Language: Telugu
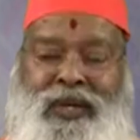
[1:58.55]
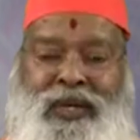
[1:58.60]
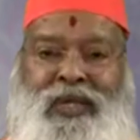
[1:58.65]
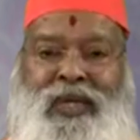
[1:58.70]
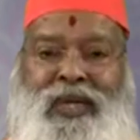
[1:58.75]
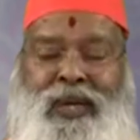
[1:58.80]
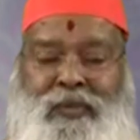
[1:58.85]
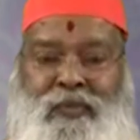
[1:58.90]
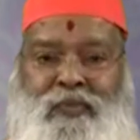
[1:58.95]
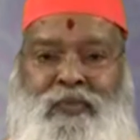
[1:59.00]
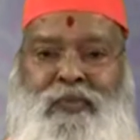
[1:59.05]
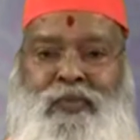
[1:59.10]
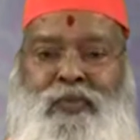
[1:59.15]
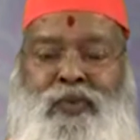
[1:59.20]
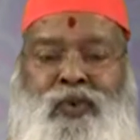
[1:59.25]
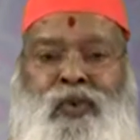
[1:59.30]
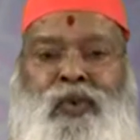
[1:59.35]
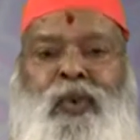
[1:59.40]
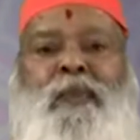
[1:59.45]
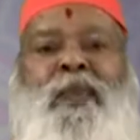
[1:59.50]
ఇది
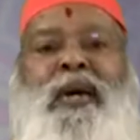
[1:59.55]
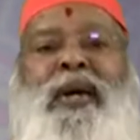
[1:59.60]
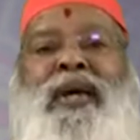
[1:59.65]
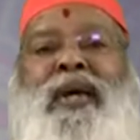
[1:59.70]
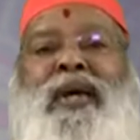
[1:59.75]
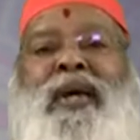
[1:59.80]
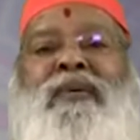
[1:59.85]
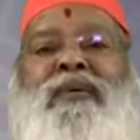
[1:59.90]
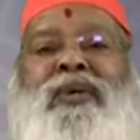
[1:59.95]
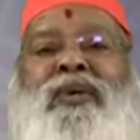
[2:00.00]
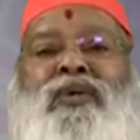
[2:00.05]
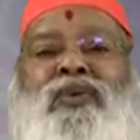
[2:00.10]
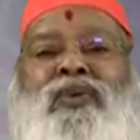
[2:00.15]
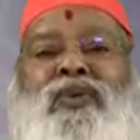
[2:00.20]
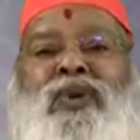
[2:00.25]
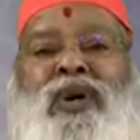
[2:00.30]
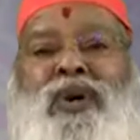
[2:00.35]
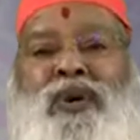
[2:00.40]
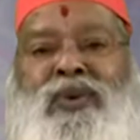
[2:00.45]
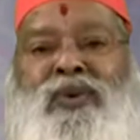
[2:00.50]
పూర్వపీఠిక
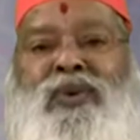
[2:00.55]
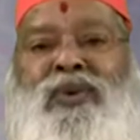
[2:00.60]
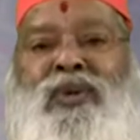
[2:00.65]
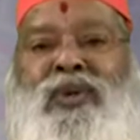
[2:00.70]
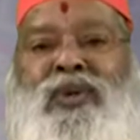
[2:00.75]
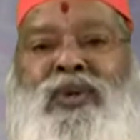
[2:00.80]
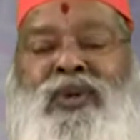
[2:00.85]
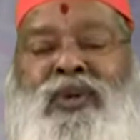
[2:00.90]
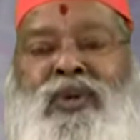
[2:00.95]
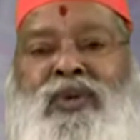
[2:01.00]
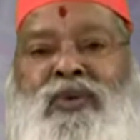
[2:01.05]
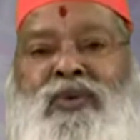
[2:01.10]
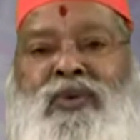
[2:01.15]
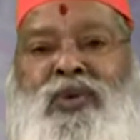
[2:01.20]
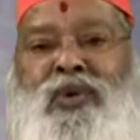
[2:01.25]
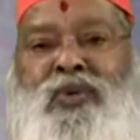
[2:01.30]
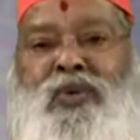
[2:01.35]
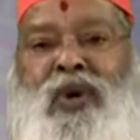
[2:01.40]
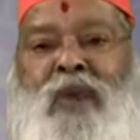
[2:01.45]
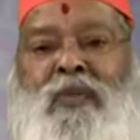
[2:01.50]
వేస్తున్నాడు
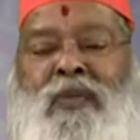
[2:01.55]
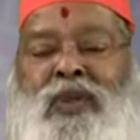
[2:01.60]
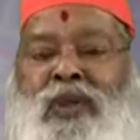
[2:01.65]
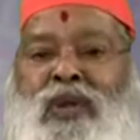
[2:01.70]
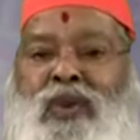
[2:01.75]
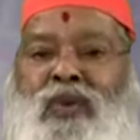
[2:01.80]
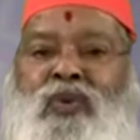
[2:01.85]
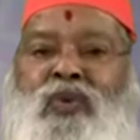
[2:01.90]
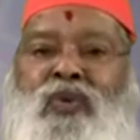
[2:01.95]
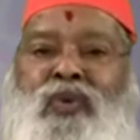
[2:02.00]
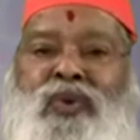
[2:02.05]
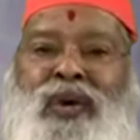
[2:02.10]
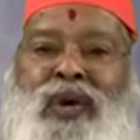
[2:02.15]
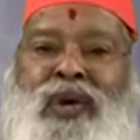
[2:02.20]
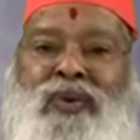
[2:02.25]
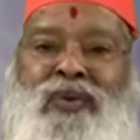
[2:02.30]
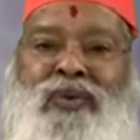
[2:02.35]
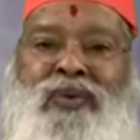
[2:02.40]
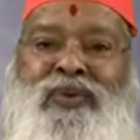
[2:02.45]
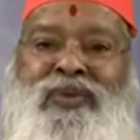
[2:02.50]
విశ్వామిత్ర గురువుగారు